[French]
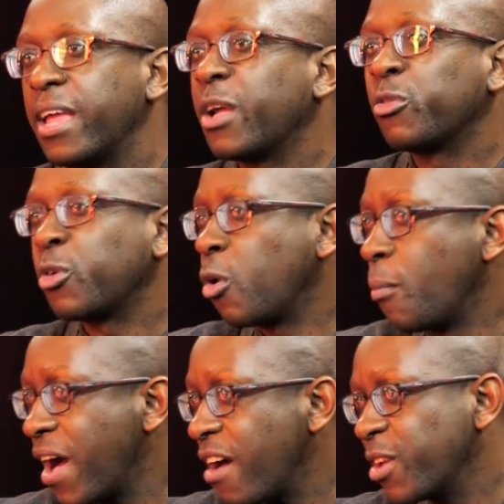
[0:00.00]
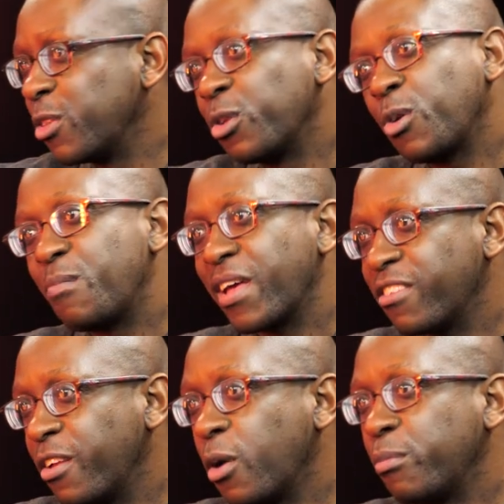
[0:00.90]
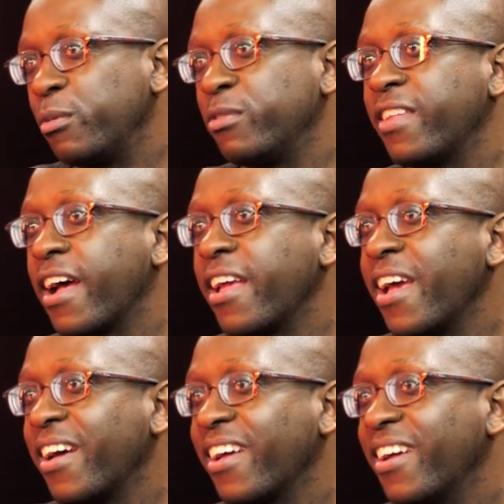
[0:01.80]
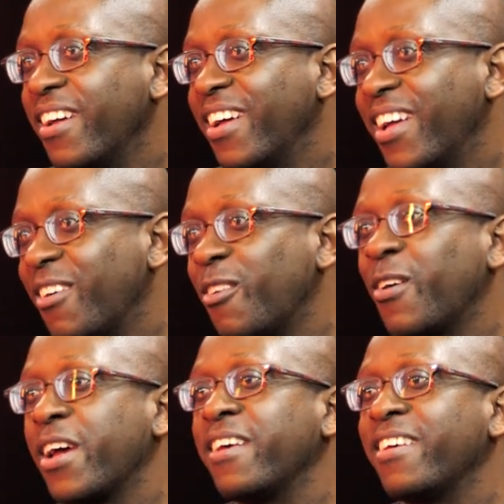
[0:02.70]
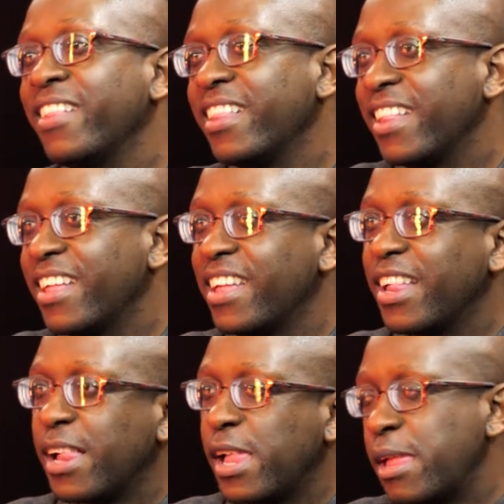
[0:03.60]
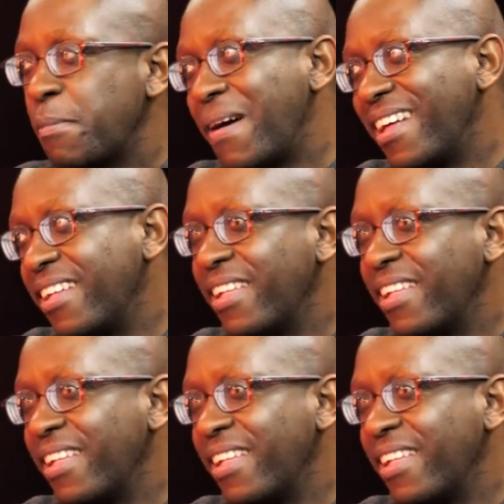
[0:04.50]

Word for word: et on te compare avec d'autres personnes en plus derrière. Tu te comparer aussi. Ouais. Ben,